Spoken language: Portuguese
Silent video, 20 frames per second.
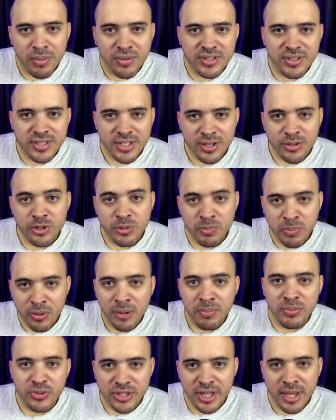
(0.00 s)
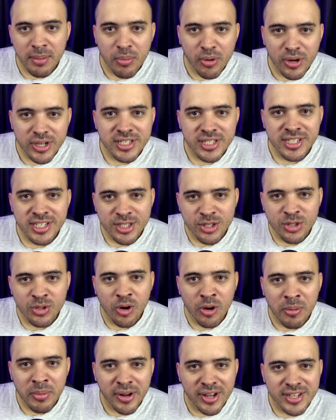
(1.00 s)
São os próprios The Boys que
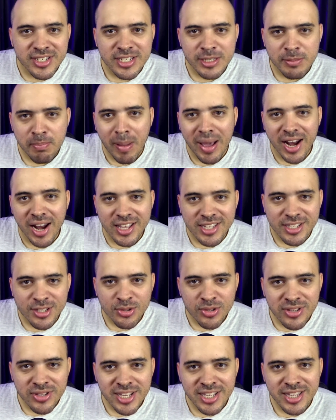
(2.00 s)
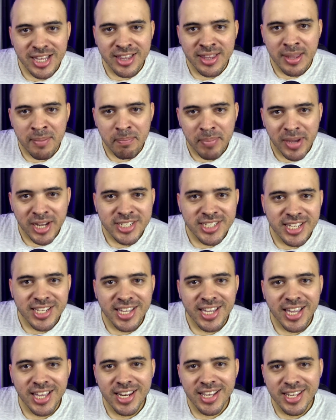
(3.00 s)
descobrem essas paradas toda aí da Tempesta,
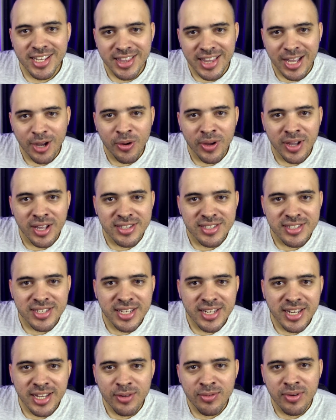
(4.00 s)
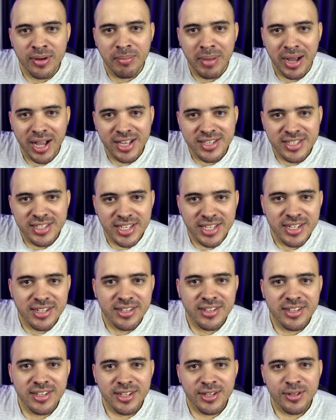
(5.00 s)
que é ela que tá organizando aí uma bagaceira
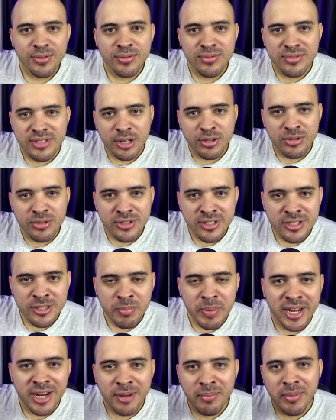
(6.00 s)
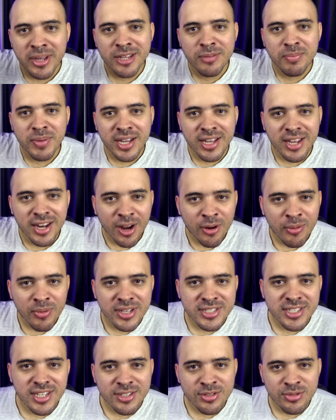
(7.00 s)
um tal de uns experimentos para criar um
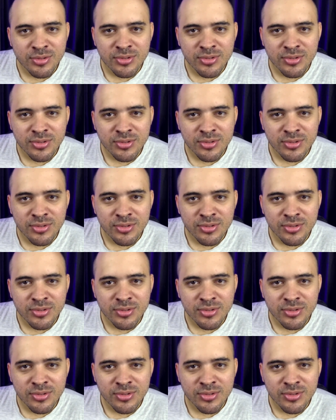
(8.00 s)
exército do